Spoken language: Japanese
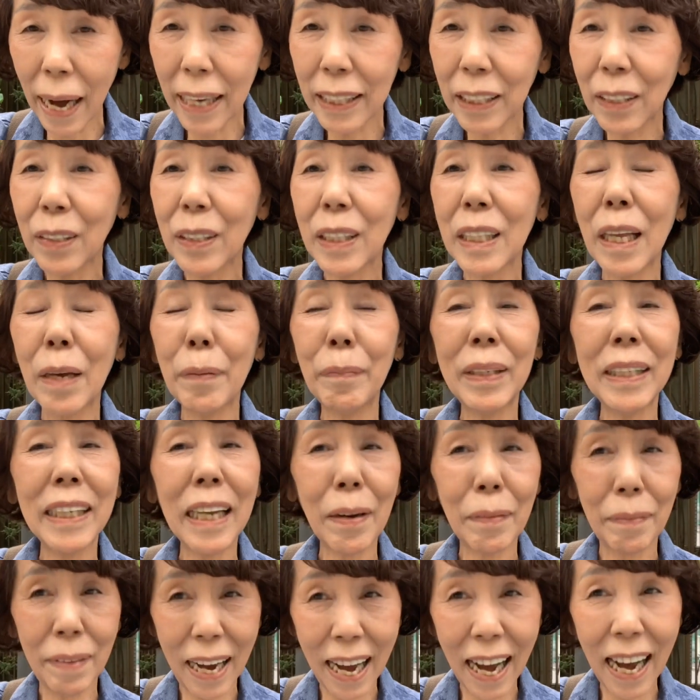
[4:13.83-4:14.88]
言ってみ
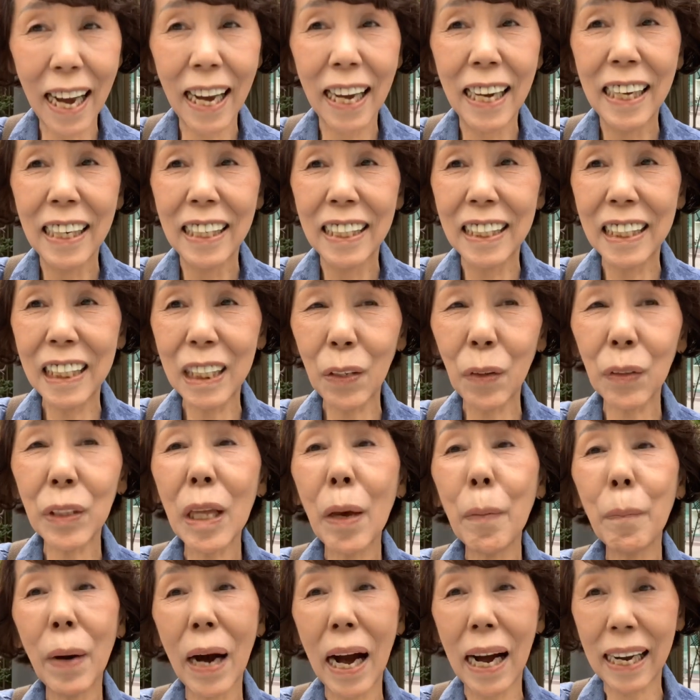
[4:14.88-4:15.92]
れば一
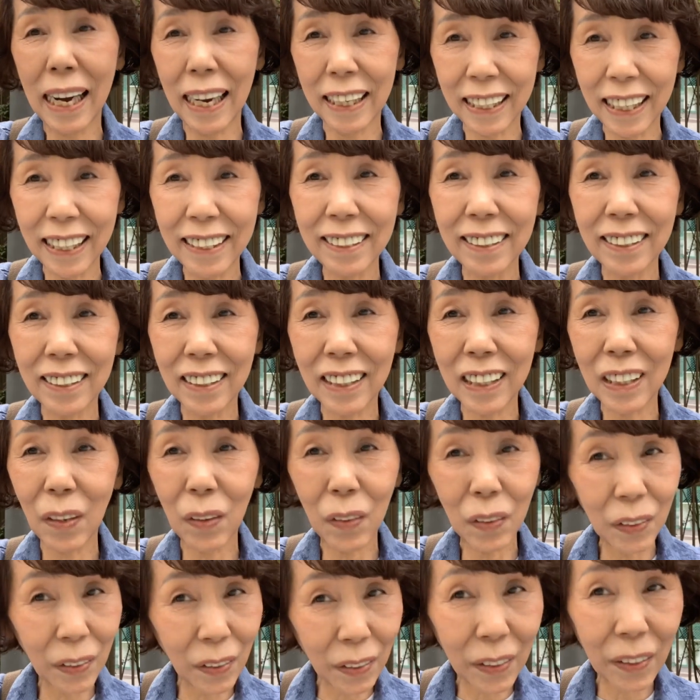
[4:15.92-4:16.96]
手間かける、
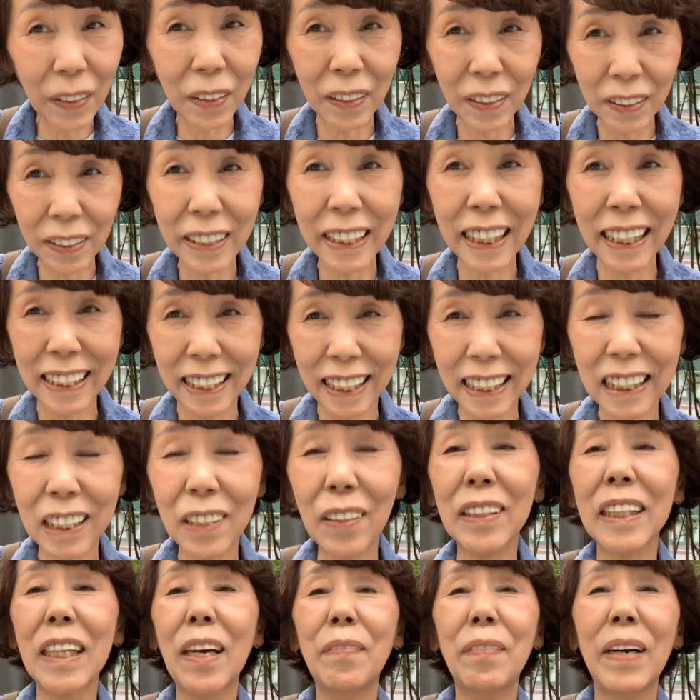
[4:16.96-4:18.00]
そこのところでね
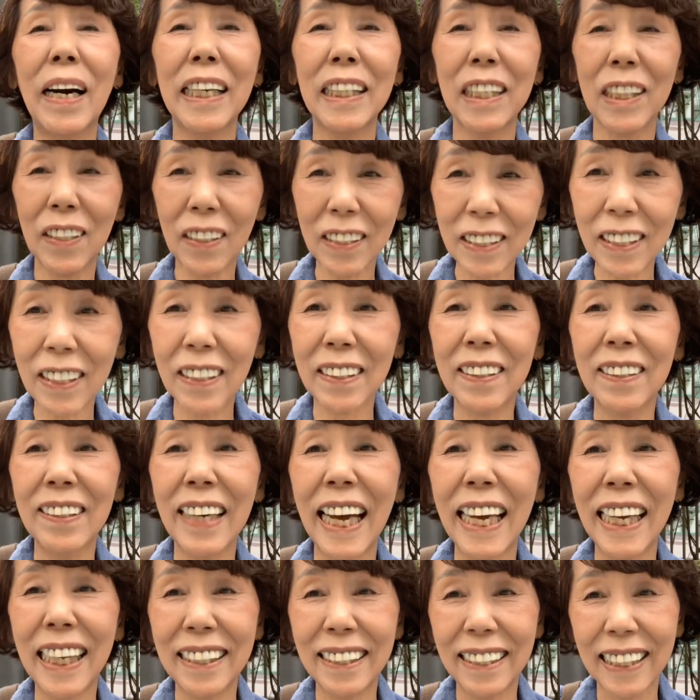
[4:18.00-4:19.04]
一手間ちょっと
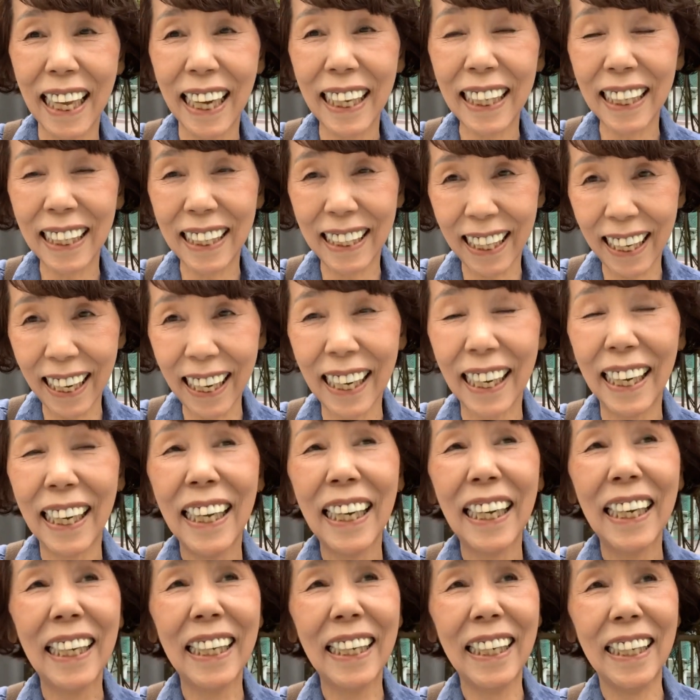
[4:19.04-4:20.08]
加えるだけで、
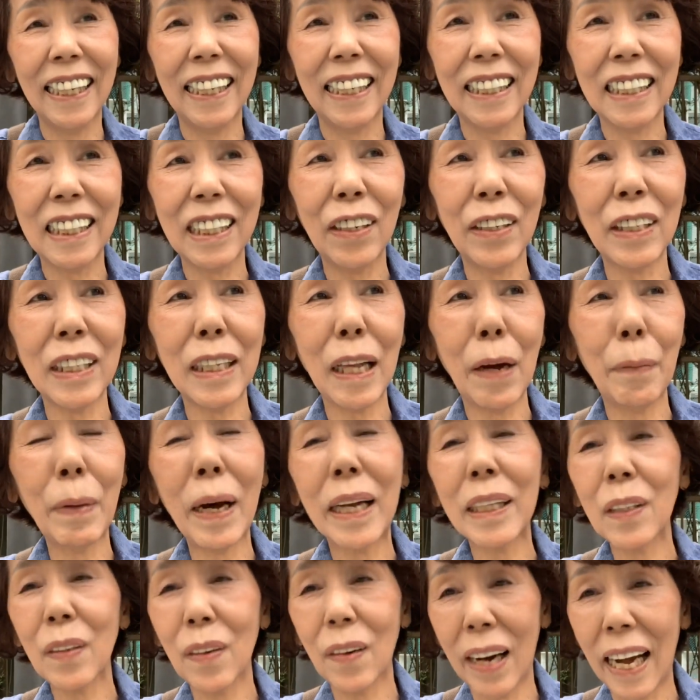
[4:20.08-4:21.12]
そういった
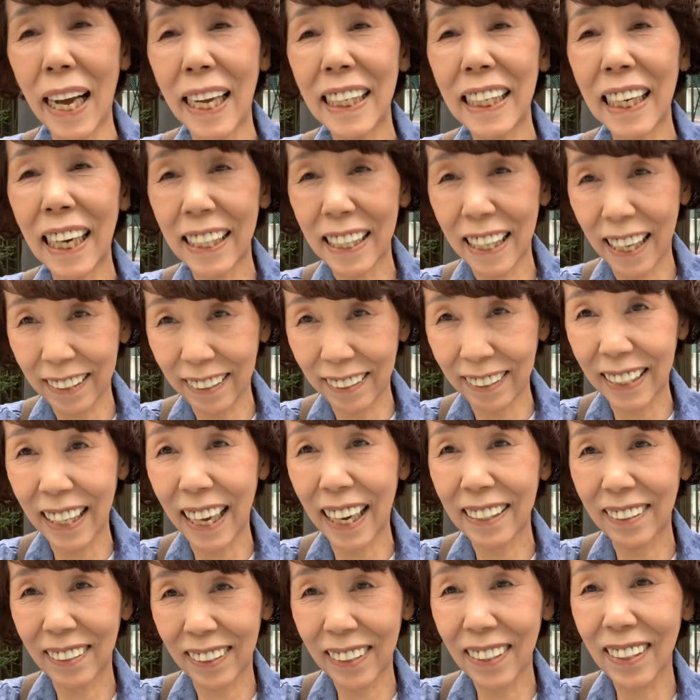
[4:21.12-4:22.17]
マットがいらなく
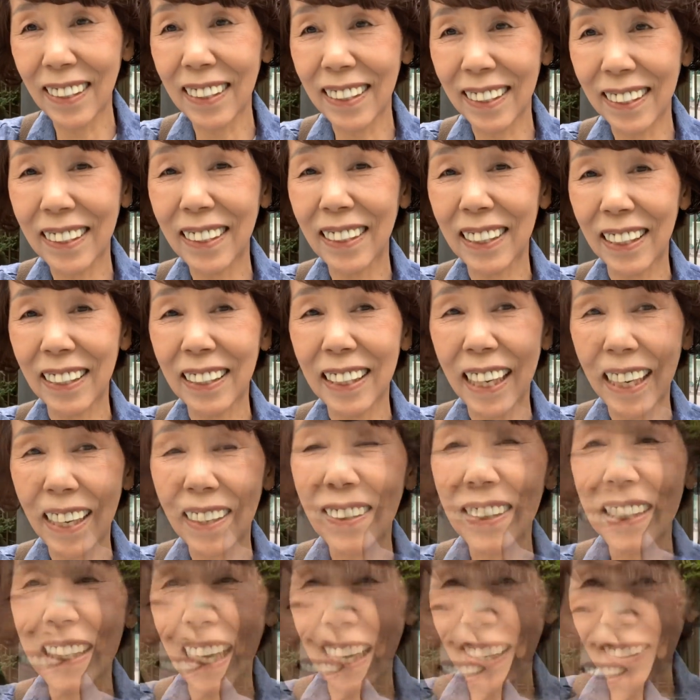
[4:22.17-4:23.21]
なるということで
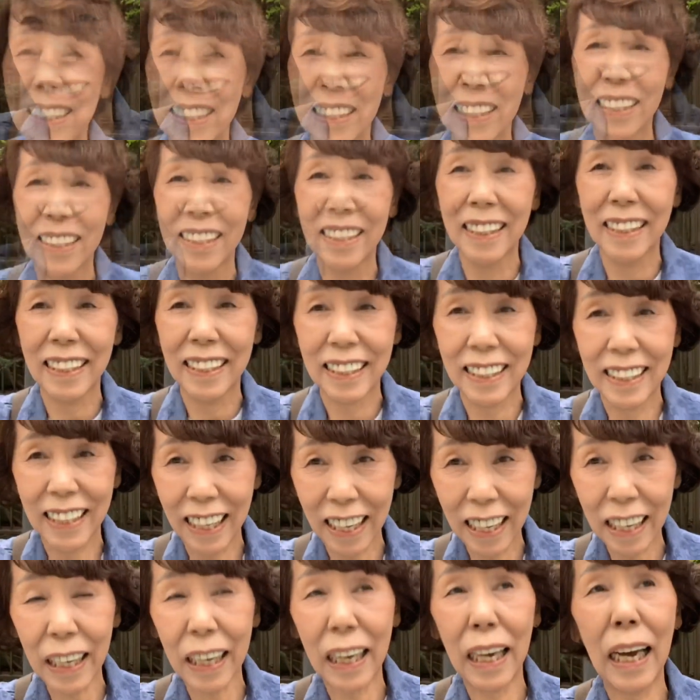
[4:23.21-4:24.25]
ございますね。
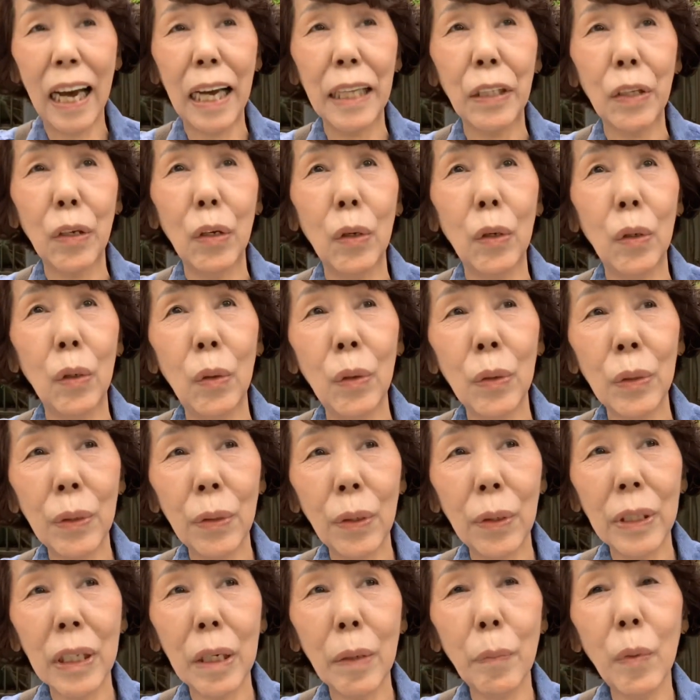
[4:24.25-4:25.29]
で本
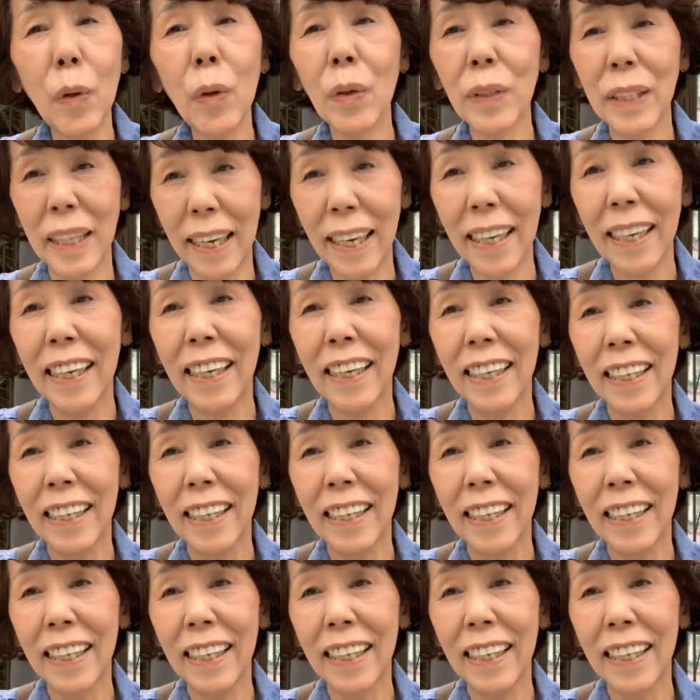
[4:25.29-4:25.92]
当にもうね、